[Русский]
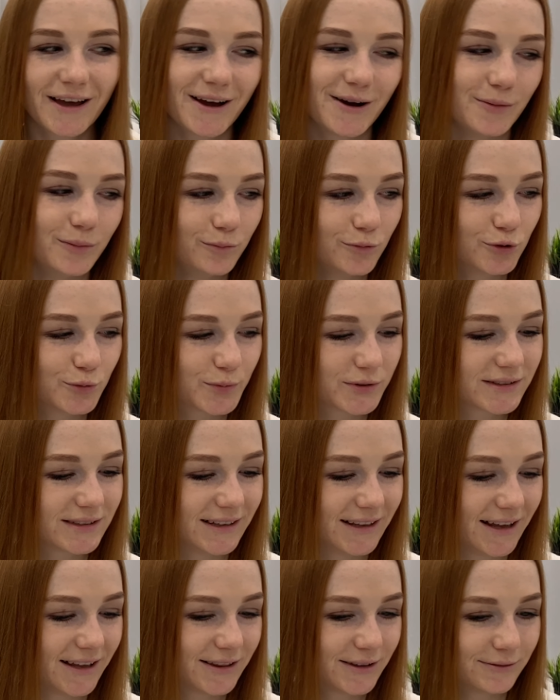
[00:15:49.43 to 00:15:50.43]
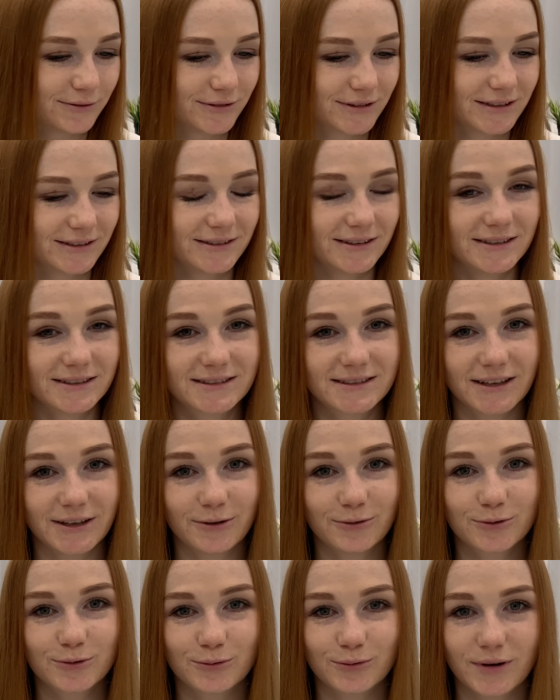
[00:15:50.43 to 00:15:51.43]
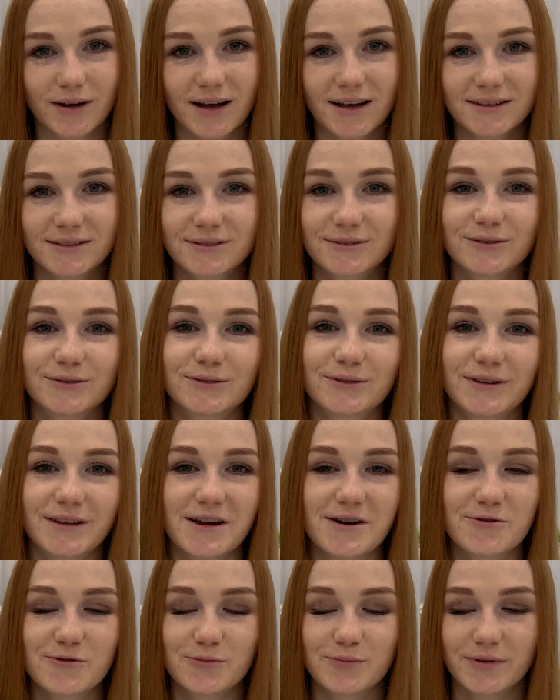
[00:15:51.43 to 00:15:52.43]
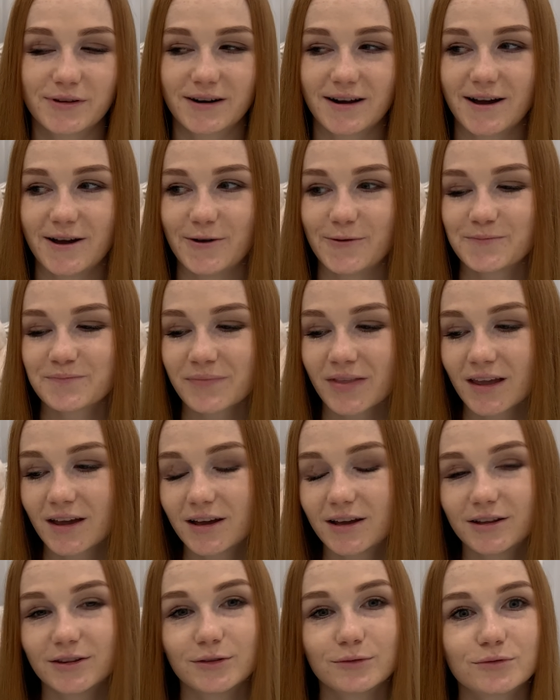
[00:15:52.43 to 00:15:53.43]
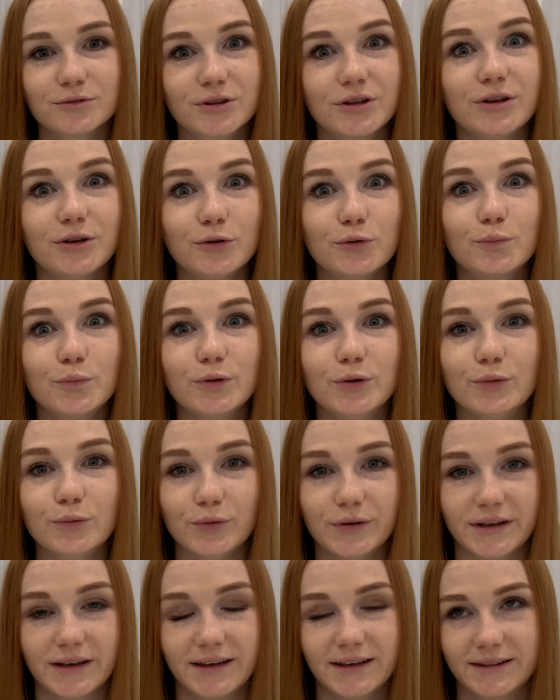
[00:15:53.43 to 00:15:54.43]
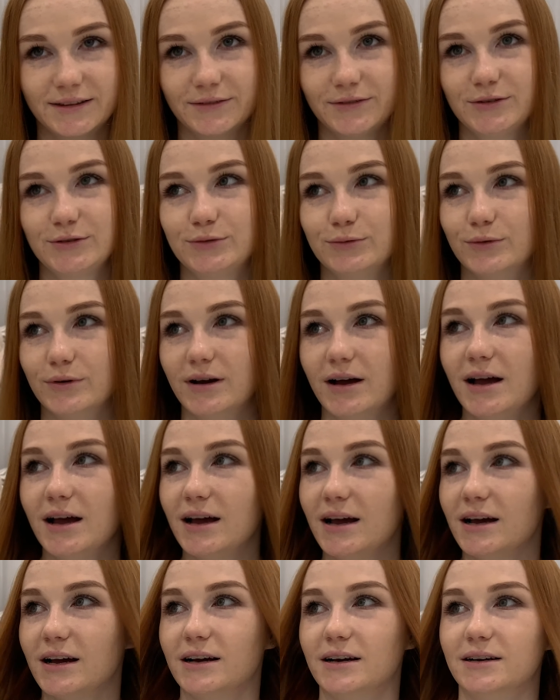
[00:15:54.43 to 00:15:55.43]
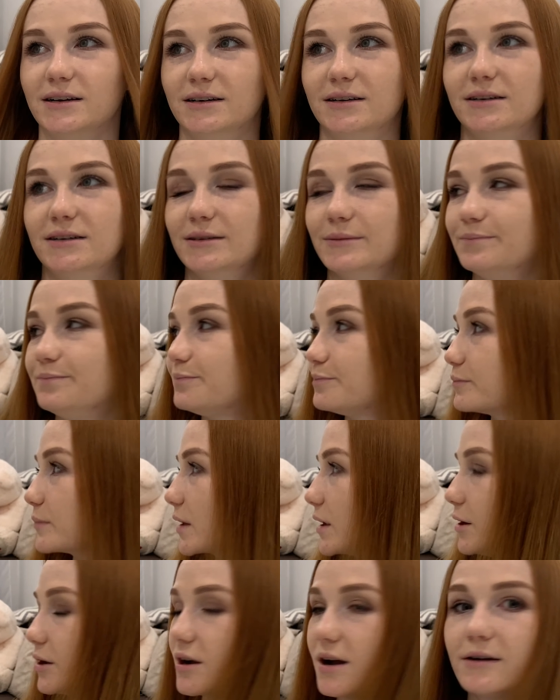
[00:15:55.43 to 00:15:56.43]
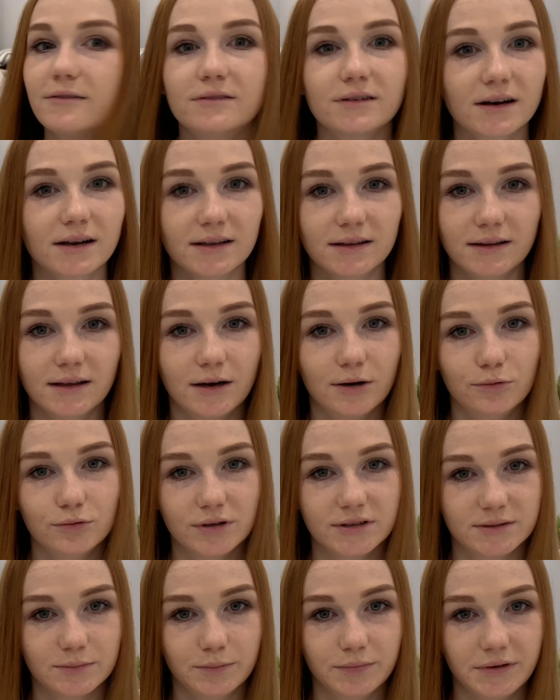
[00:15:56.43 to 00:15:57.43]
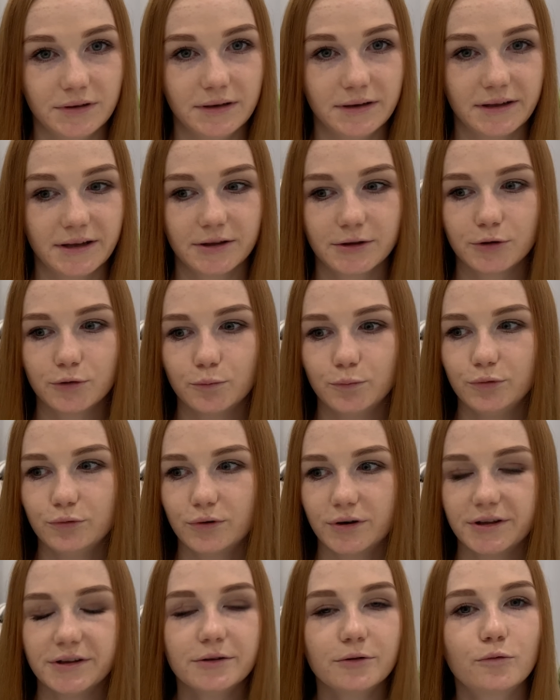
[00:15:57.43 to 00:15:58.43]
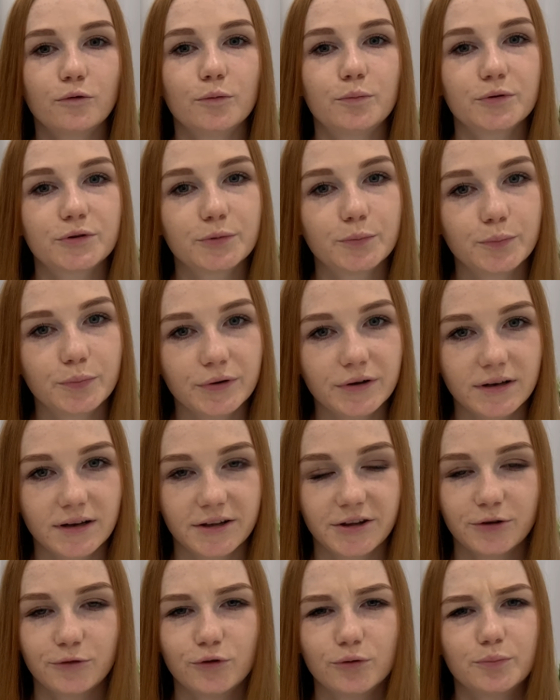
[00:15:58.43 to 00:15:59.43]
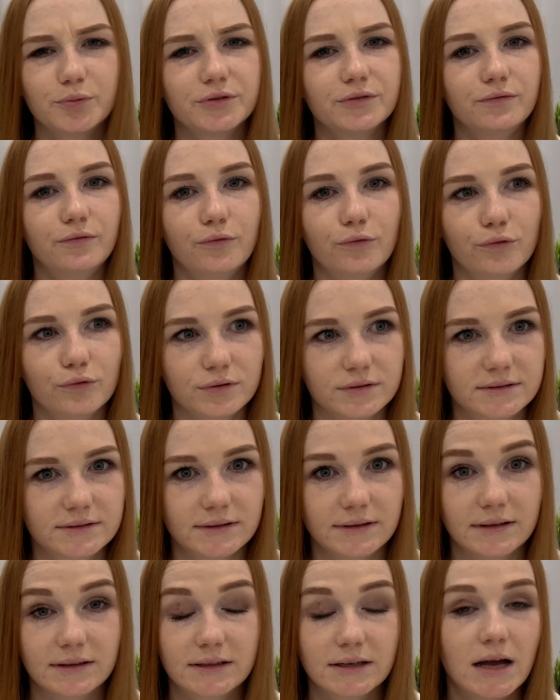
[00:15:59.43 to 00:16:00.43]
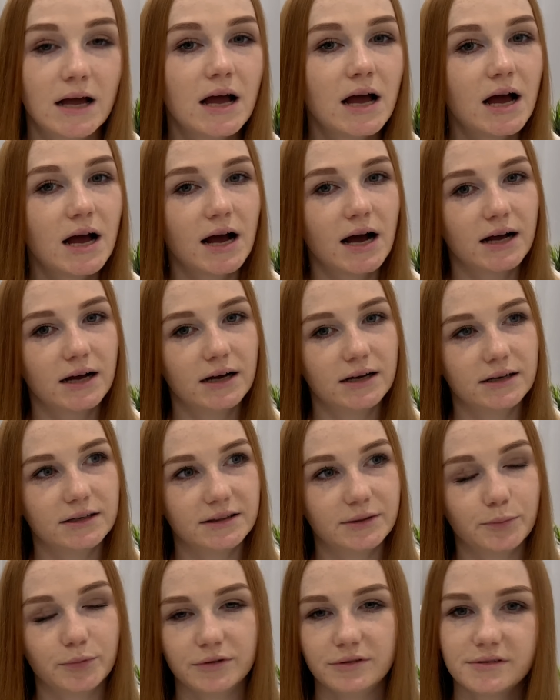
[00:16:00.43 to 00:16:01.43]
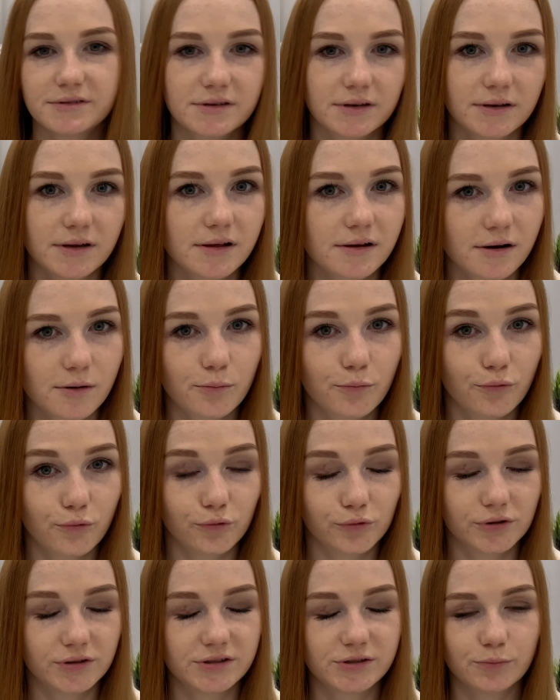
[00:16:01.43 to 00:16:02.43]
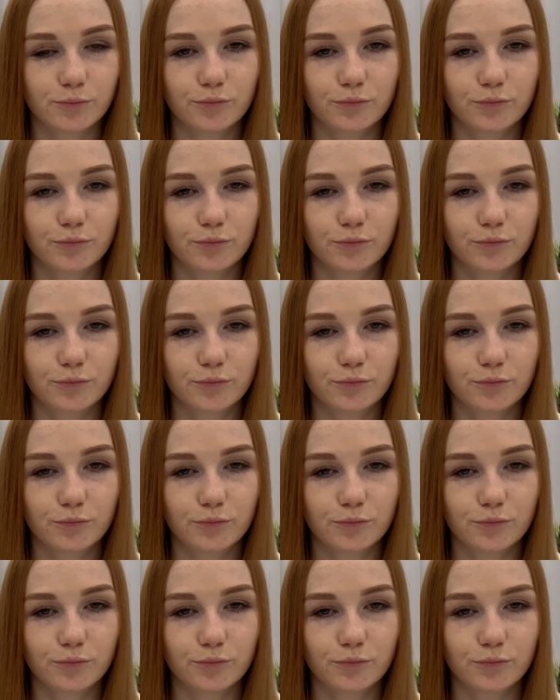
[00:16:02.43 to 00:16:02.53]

Муж постоянно вот их достает, ругается, что я их убираю. Ну вот не люблю я это все а, ковры, да, у нас были. Я не люблю, они копят пыль, они копят волосы. Это э, дополнительная работа. Тем